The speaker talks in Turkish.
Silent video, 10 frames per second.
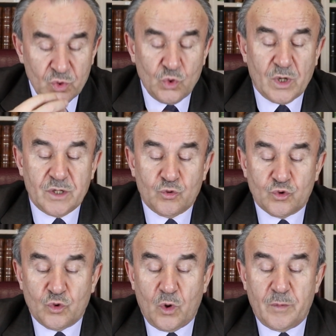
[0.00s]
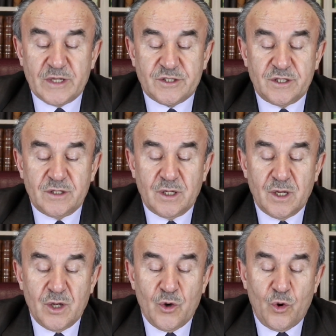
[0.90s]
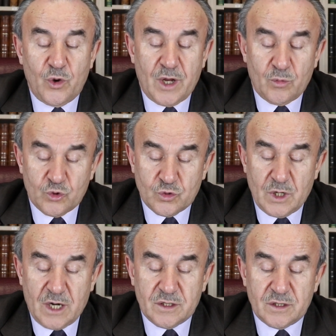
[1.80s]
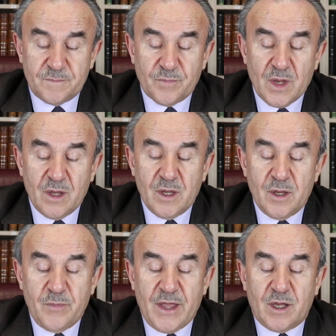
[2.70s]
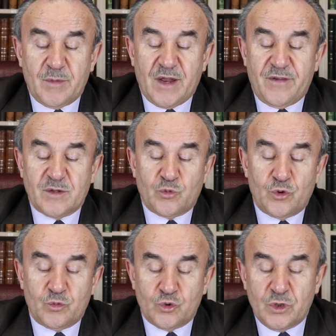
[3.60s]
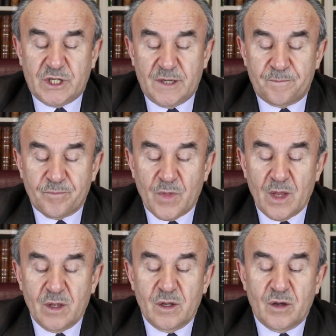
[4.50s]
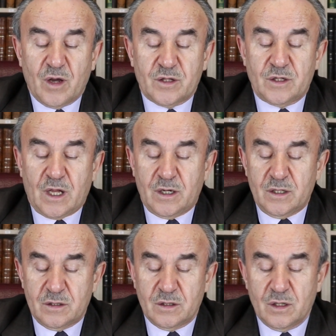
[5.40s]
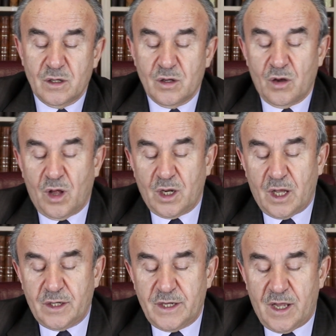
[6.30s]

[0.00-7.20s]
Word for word: yuvanın huzurlu olması için önemli hususlardır. Peygamber Efendimiz buyurmuştur ki kadınları Allah'ın